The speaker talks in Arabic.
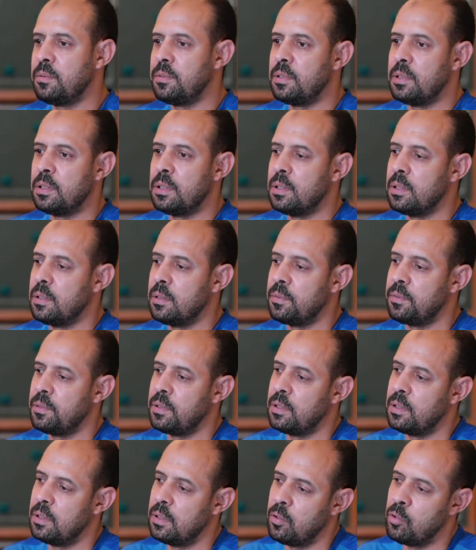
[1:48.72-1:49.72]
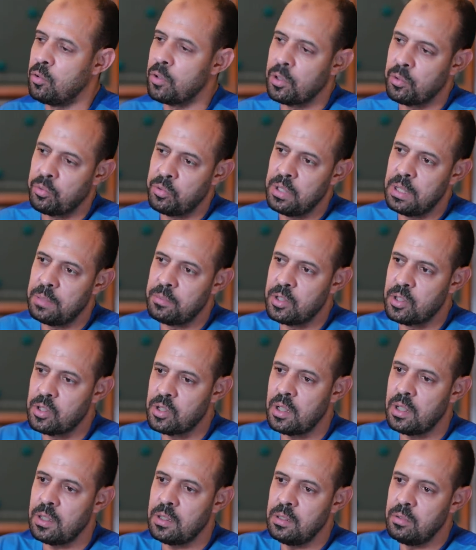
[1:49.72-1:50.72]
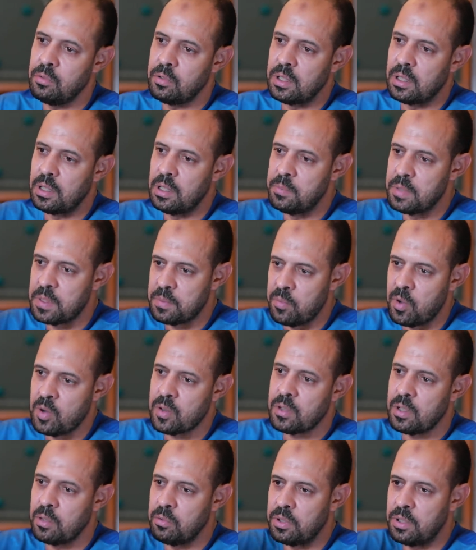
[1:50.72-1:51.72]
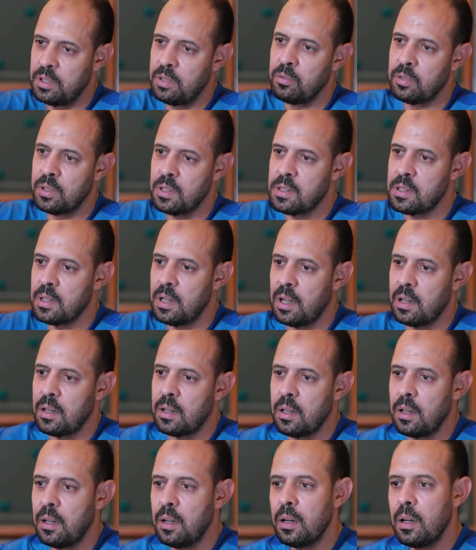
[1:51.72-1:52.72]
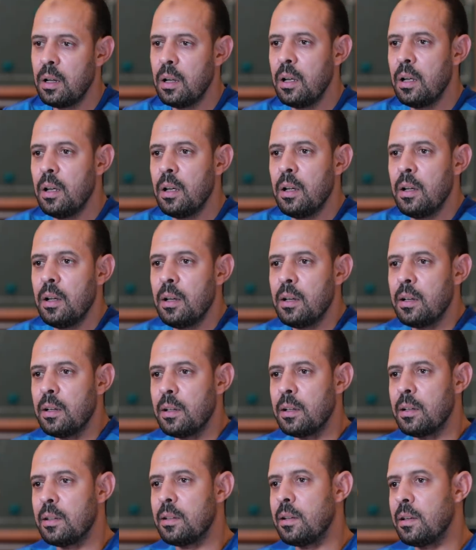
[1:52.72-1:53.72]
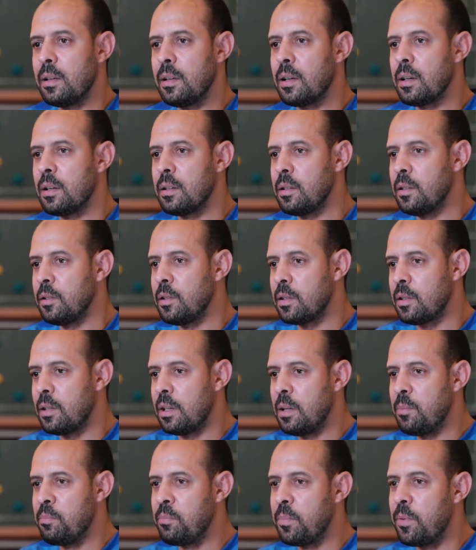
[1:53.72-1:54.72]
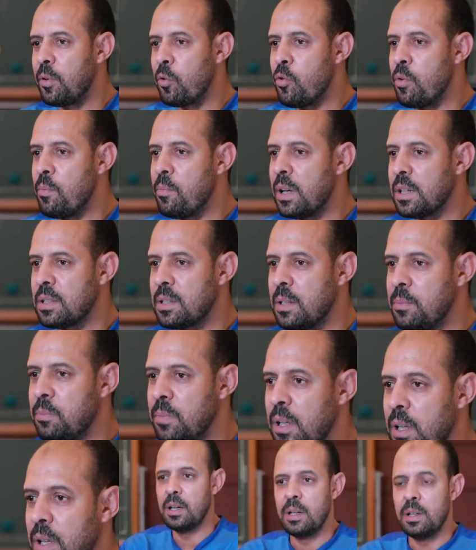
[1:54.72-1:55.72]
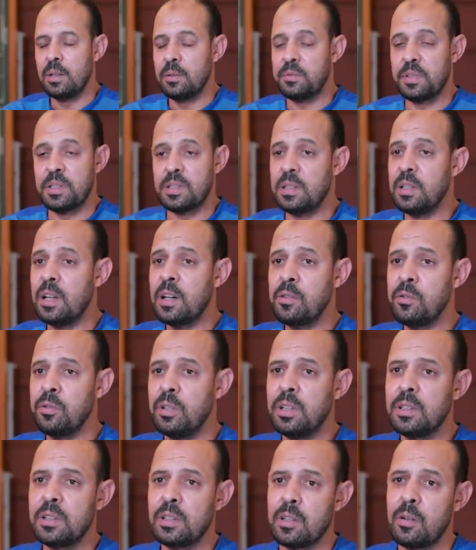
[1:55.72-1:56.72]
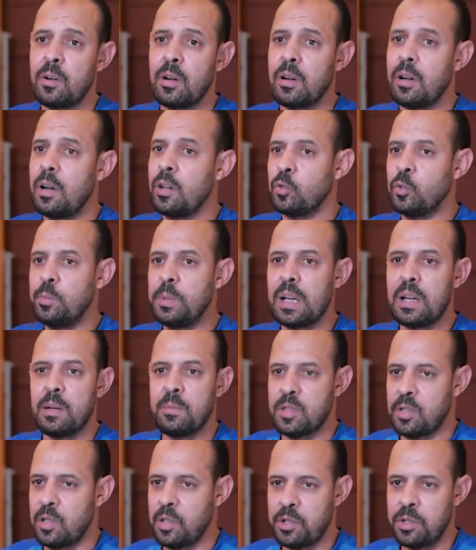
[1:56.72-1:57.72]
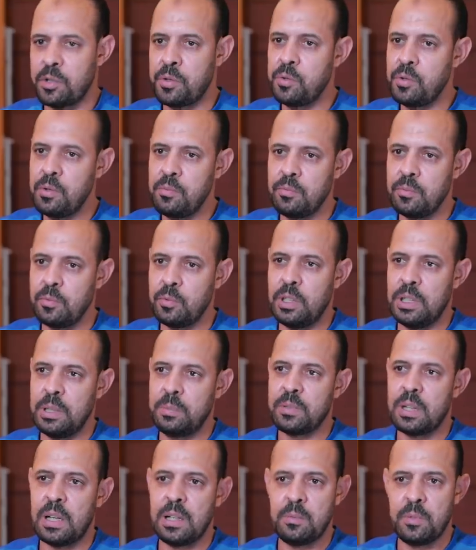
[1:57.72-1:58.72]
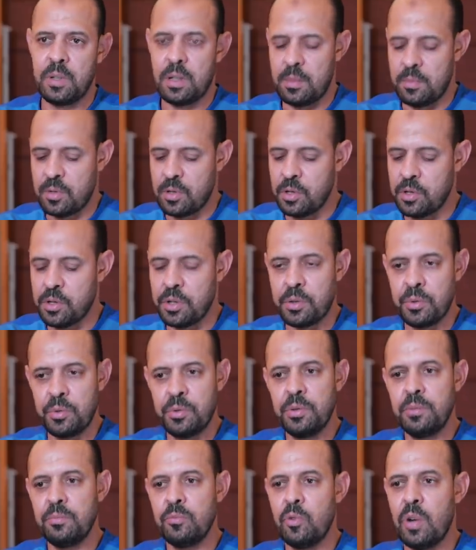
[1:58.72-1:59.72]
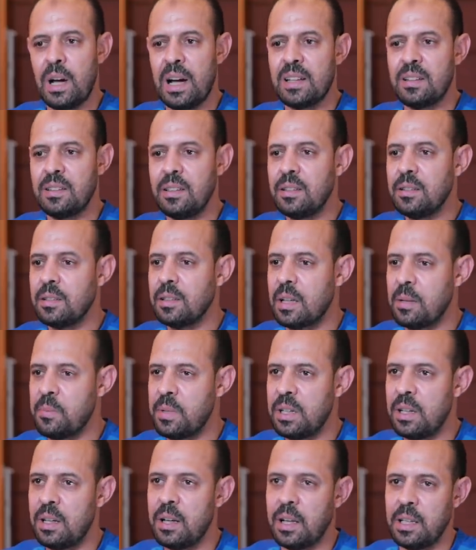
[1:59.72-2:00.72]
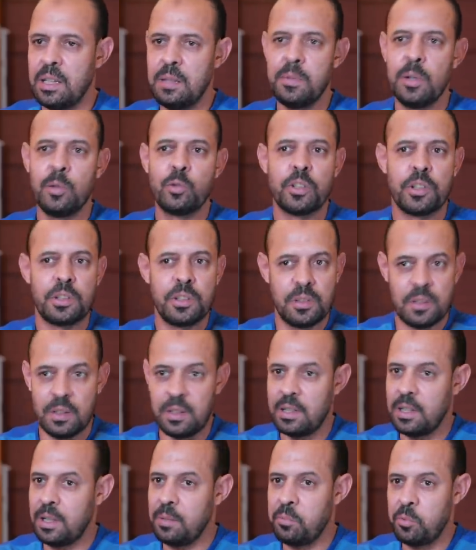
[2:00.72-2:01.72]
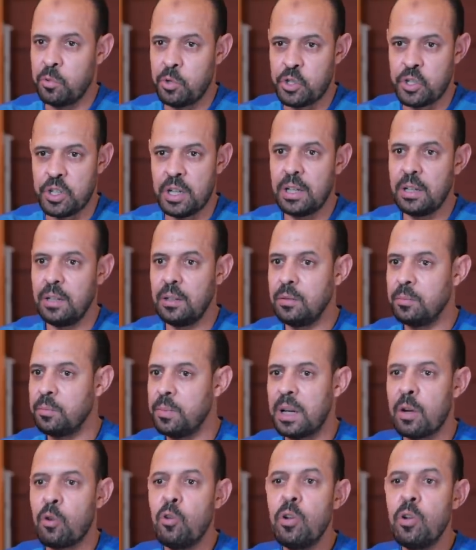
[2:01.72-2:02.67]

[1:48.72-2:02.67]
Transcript: في في كوره طويله من شادي وتتلمس مره واثنين وتنزل على رجل آه، تريكا تقدر تجيب جون مكسب فسيناريو انت توقعته من 15 يوم ولعبت عليه من 15 يوم وحددت كمان اللعيبه وطريقه اللعب والشكل بقى